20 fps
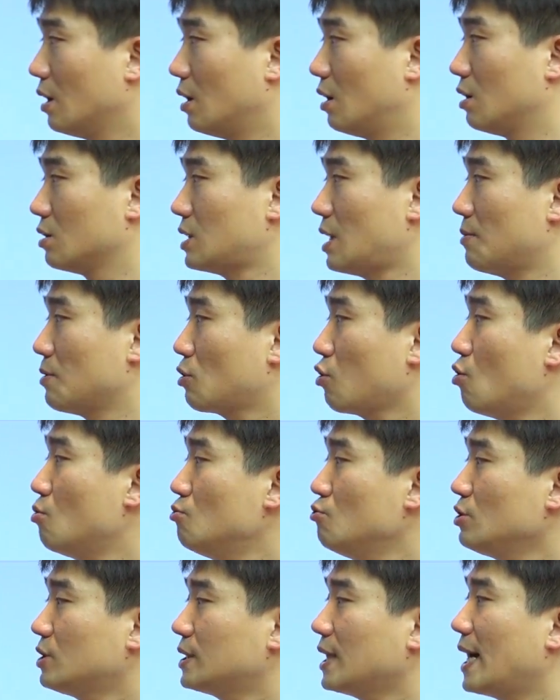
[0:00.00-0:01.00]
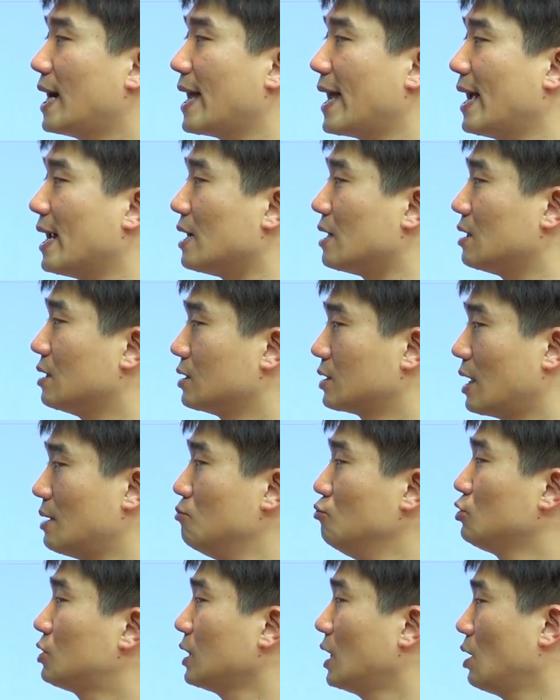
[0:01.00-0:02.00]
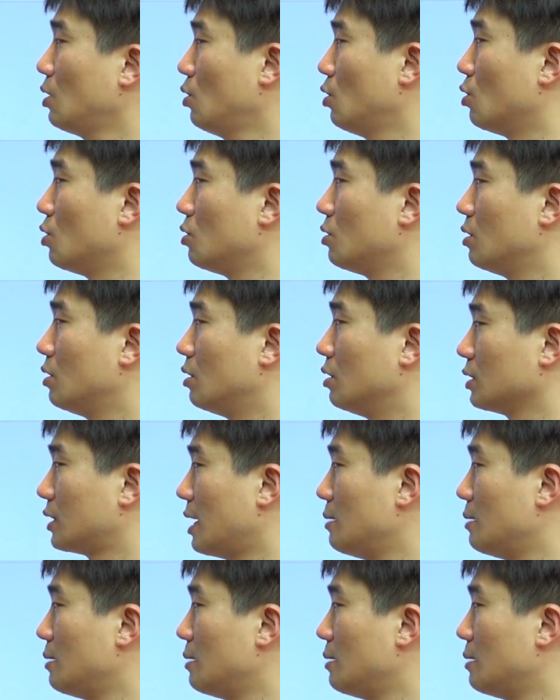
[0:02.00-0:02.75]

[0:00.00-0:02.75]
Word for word: 그 다음에 소문자 L, 대문자 O,